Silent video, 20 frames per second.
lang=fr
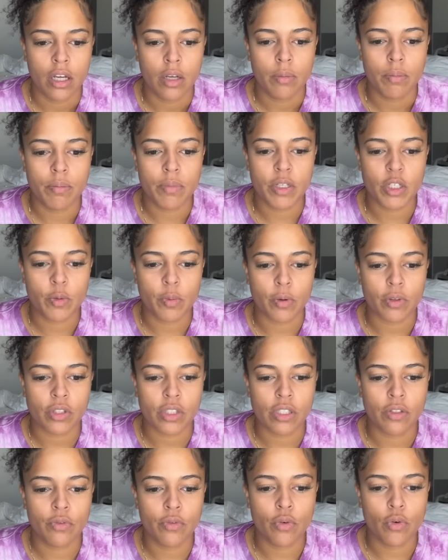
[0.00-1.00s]
Mais je pense
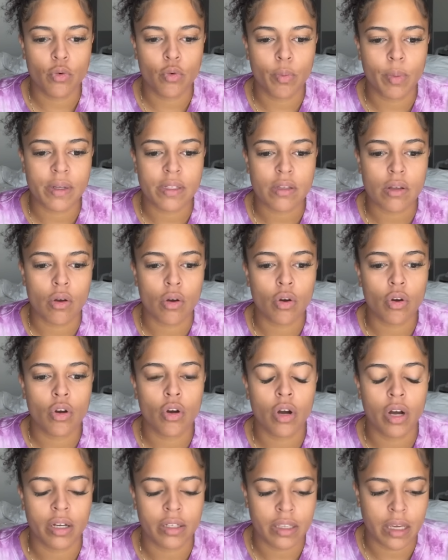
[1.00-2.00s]
qu'il faut qu'on passe
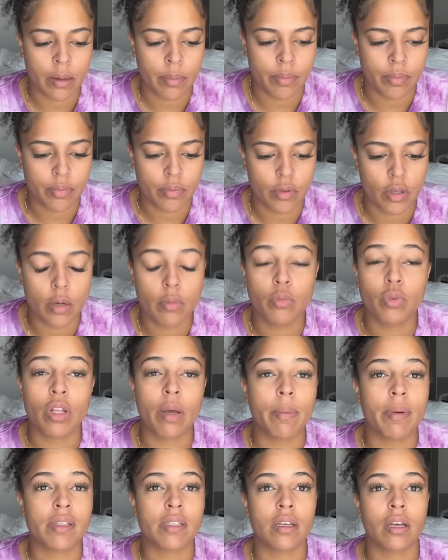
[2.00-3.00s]
encore un cap. Comme on
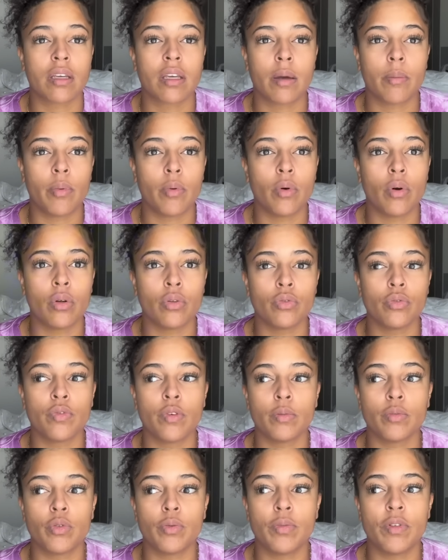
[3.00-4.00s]
a passé un cap en
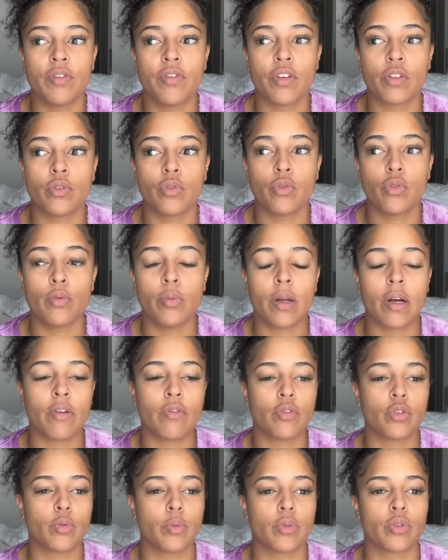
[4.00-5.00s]
novembre 2022, bah là,
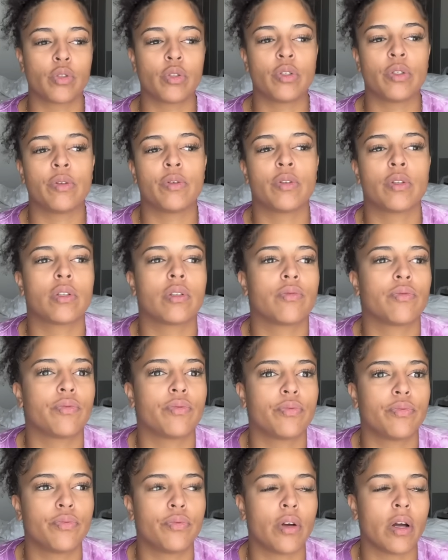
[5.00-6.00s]
faut que je pense...
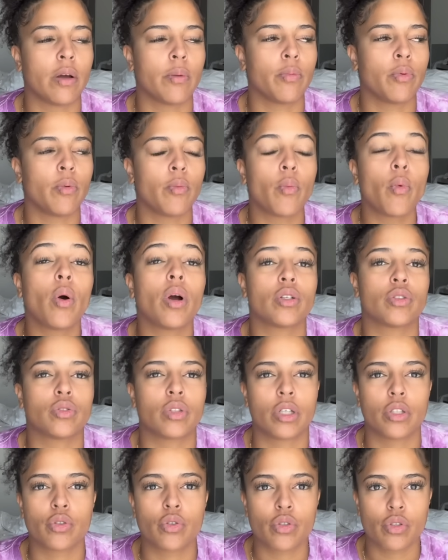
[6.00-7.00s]
enfin, pour moi, en tout
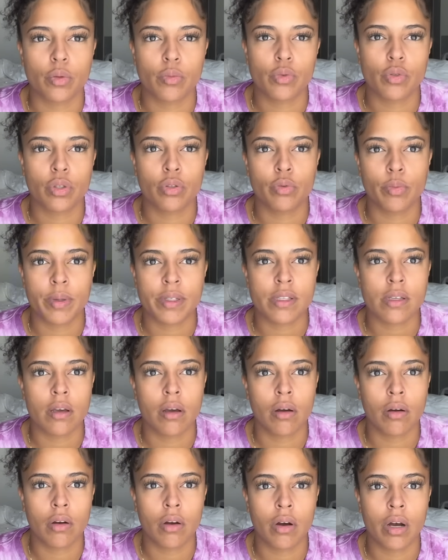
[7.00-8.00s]
cas, je ressens besoin de passer
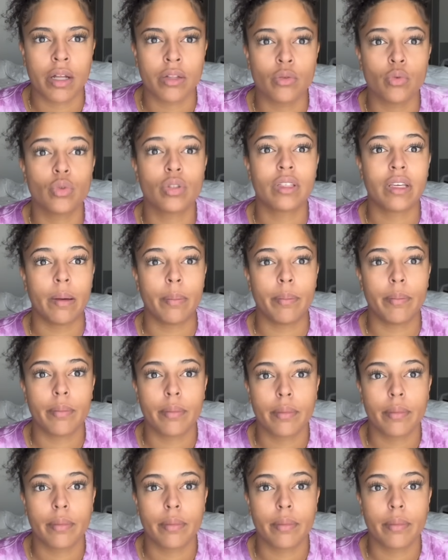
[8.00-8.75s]
encore un autre cap